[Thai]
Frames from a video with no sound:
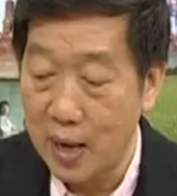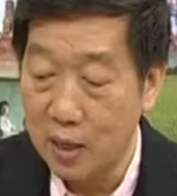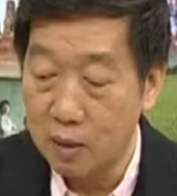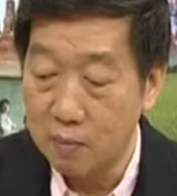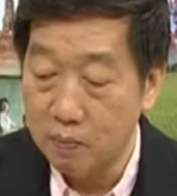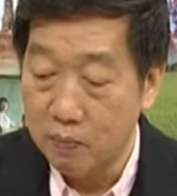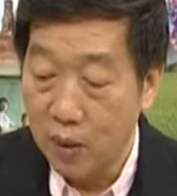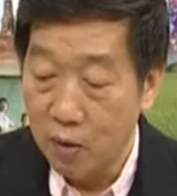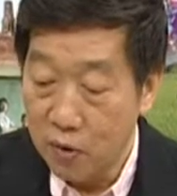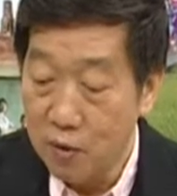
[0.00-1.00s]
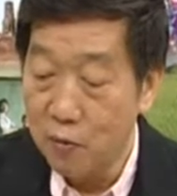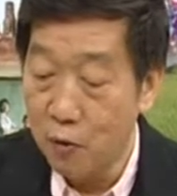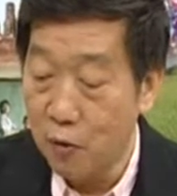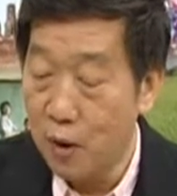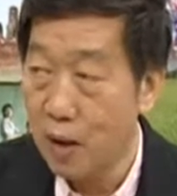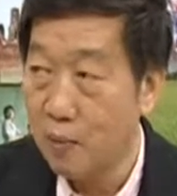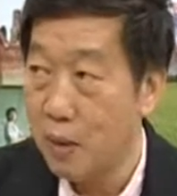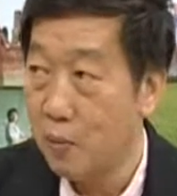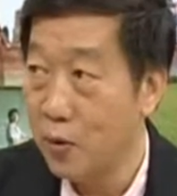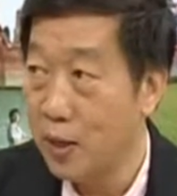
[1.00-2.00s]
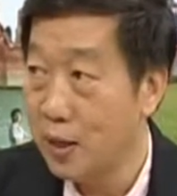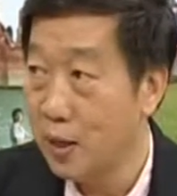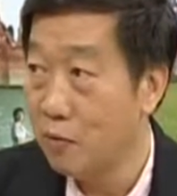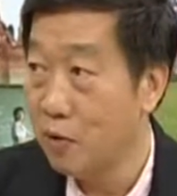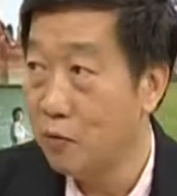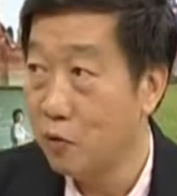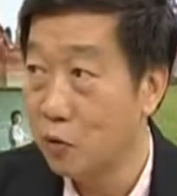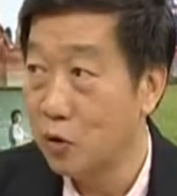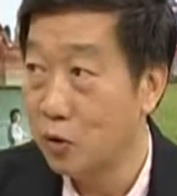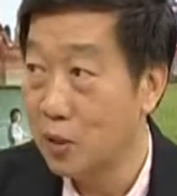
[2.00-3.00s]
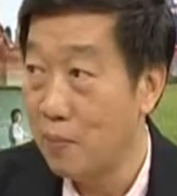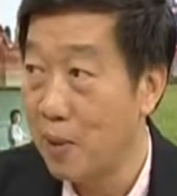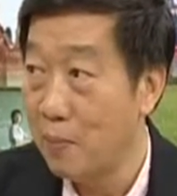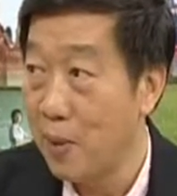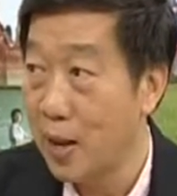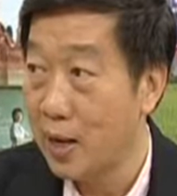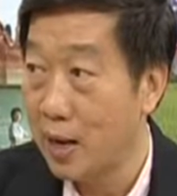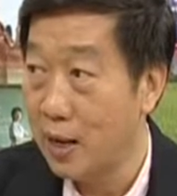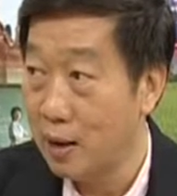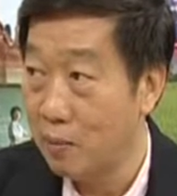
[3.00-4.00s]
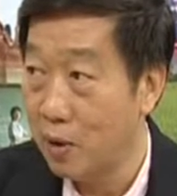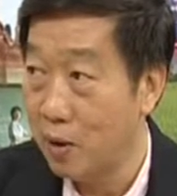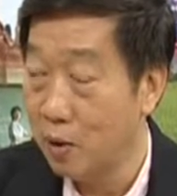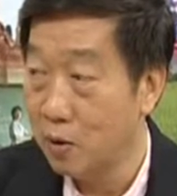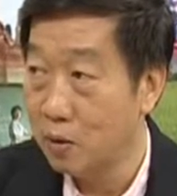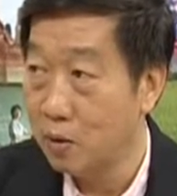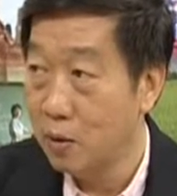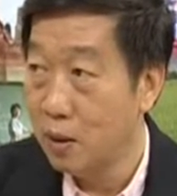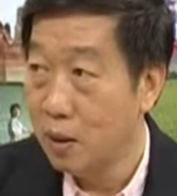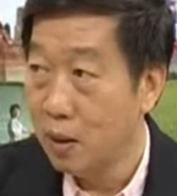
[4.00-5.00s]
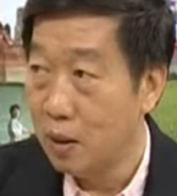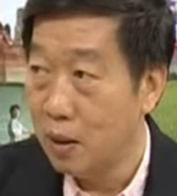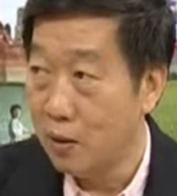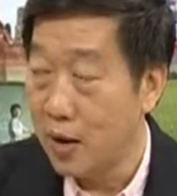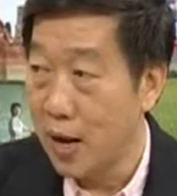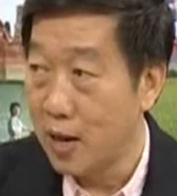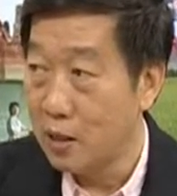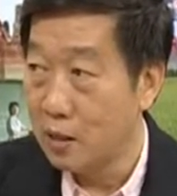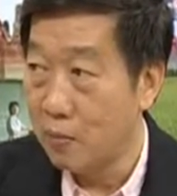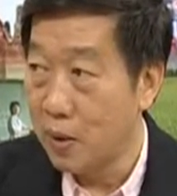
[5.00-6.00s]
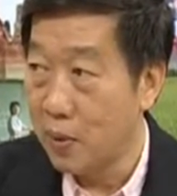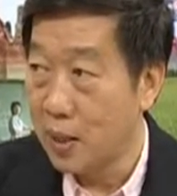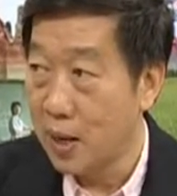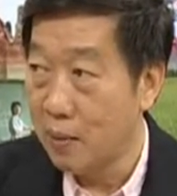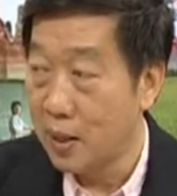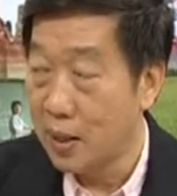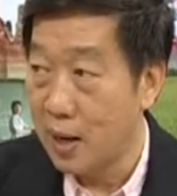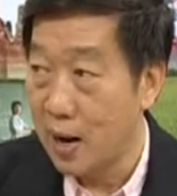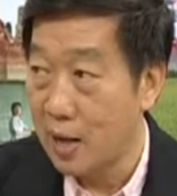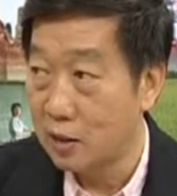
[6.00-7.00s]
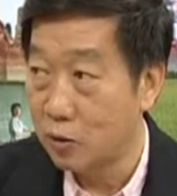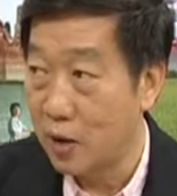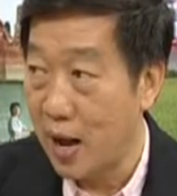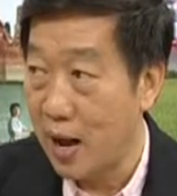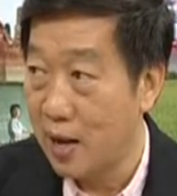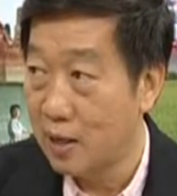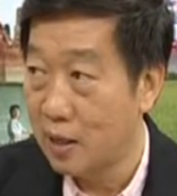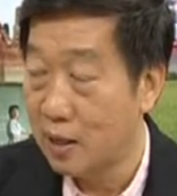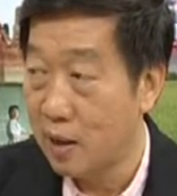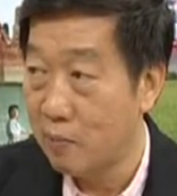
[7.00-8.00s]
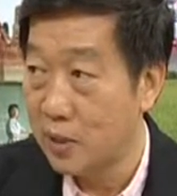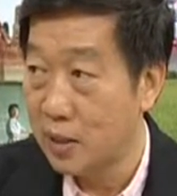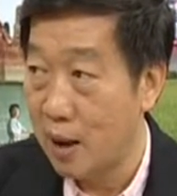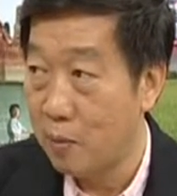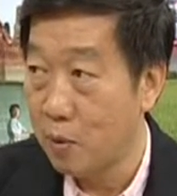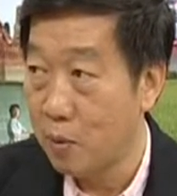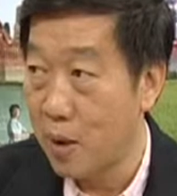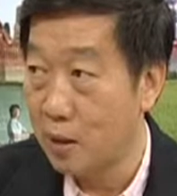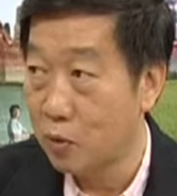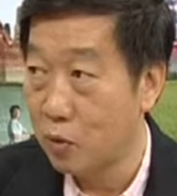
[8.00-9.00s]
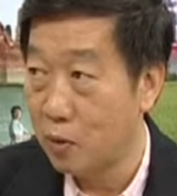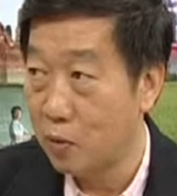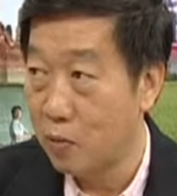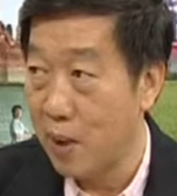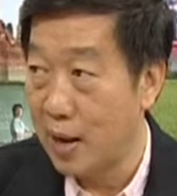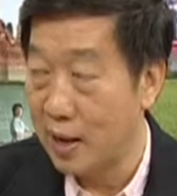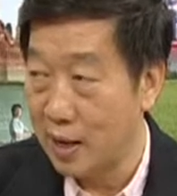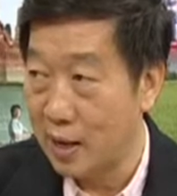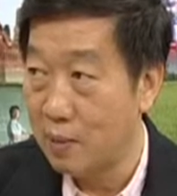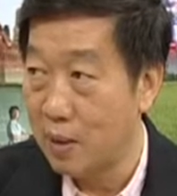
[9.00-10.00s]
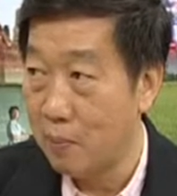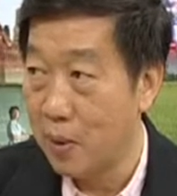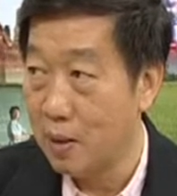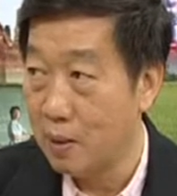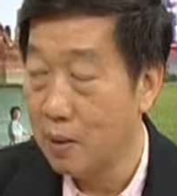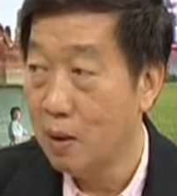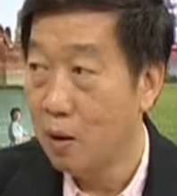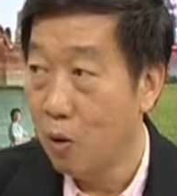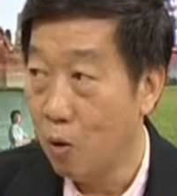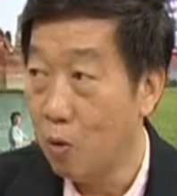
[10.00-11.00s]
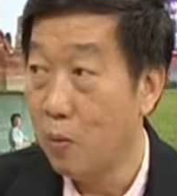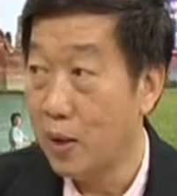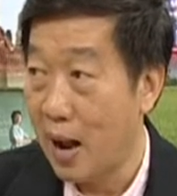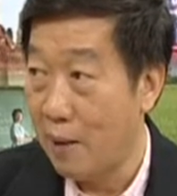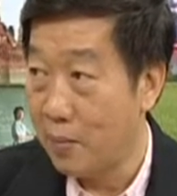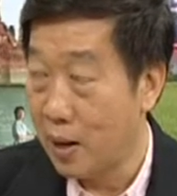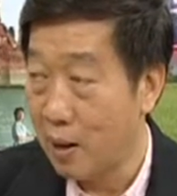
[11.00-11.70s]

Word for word: มีการฟื้นฟูแล้วก็มีมูลนิธิฟื้นฟูส่งเสริมการแพทย์ไทยเดิมของเราได้สมเด็จพระเทพรัตนราชสุดานะครับสยามบรมราชกุมารีนะเป็นองค์อุปถัม